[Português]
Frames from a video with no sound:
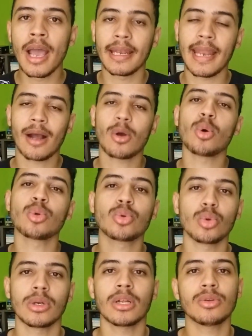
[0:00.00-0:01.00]
na
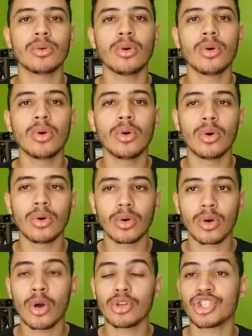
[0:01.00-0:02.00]
cultura do
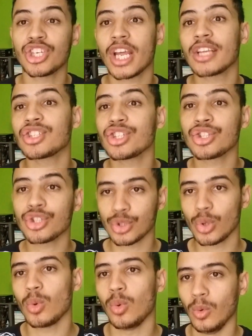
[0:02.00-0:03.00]
continente
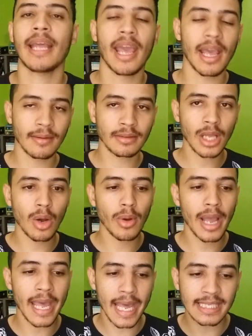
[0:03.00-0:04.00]
sul, né? Então,
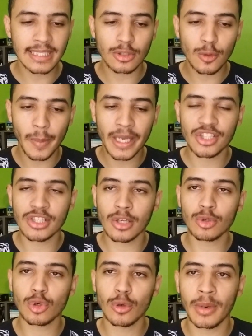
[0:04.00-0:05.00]
é, essa
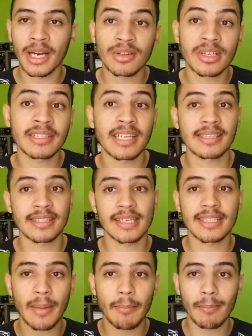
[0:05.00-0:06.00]
superstição do número
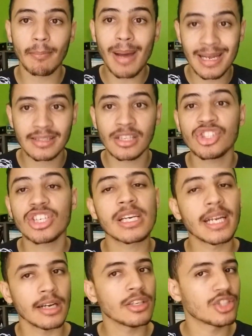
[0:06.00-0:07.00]
36 é bastante
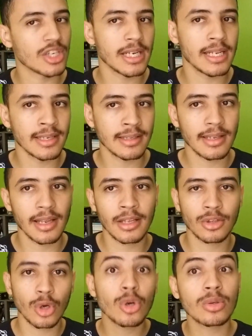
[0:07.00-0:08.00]
grande ali em,
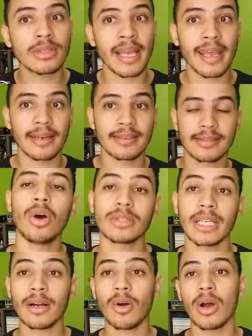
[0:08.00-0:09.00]
em torno deles.
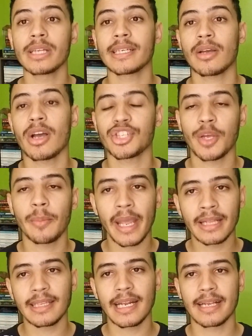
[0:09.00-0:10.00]
Outra coisa que eu achei
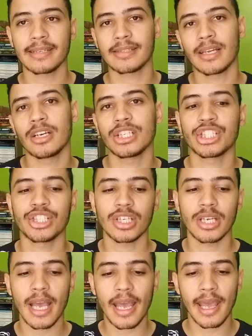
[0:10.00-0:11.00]
bem
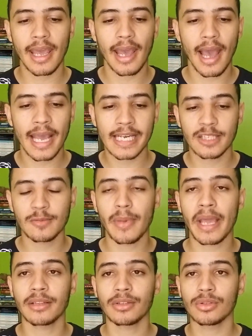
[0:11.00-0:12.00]
interessante é, a
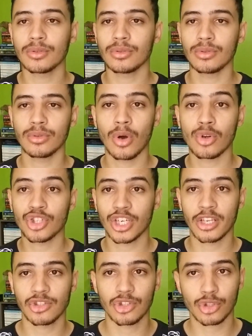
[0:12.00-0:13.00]
respeito do
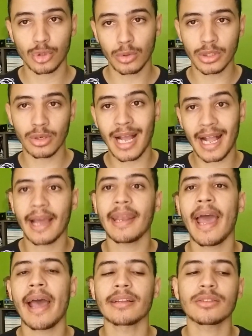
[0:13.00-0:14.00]
continente sul e do
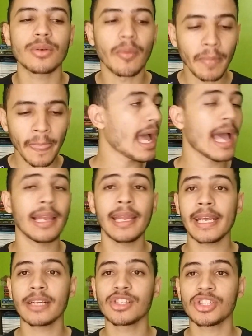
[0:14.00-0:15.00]
caganato, a
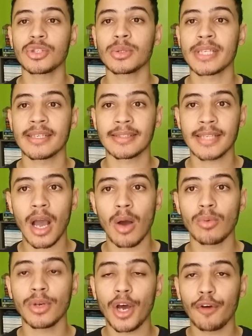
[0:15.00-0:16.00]
linha de
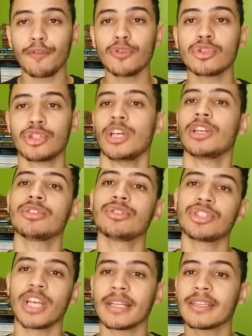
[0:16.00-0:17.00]
sucessão não funciona do
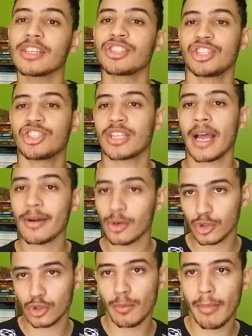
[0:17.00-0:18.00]
jeito que a gente está
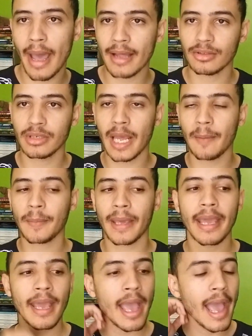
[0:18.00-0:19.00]
acostumado, né?
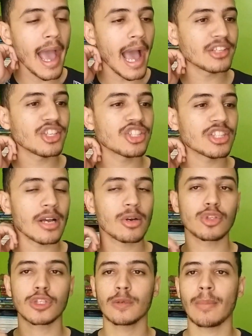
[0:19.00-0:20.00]
Porque a gente está
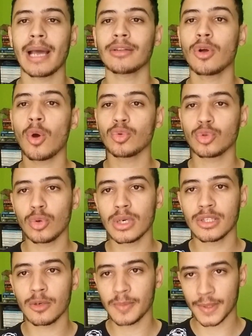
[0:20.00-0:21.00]
acostumado com
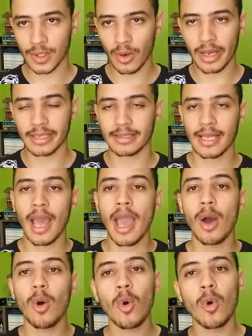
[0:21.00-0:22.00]
duas opções.
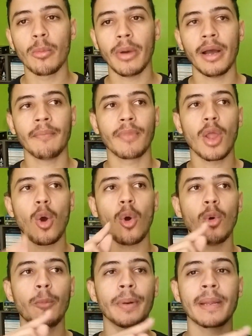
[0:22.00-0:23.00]
Uma,
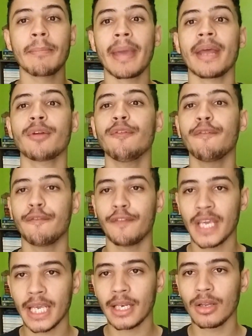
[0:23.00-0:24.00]
o primeiro
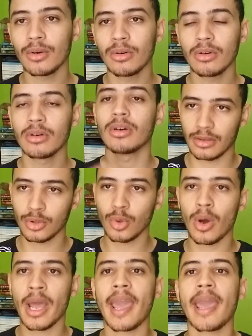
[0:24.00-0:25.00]
filho
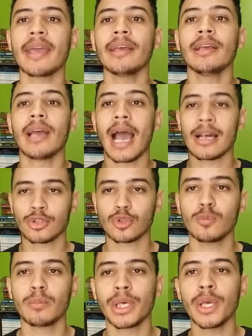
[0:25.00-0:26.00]
do rei
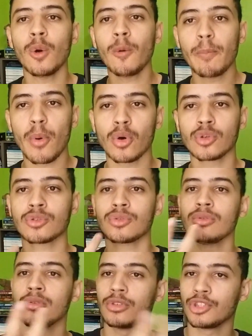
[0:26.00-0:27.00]
assumir o
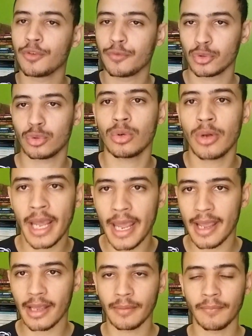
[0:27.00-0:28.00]
posto de futuro
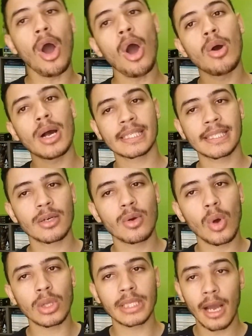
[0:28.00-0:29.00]
rei. Ou a
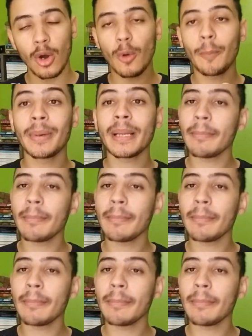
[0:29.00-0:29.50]
segunda, o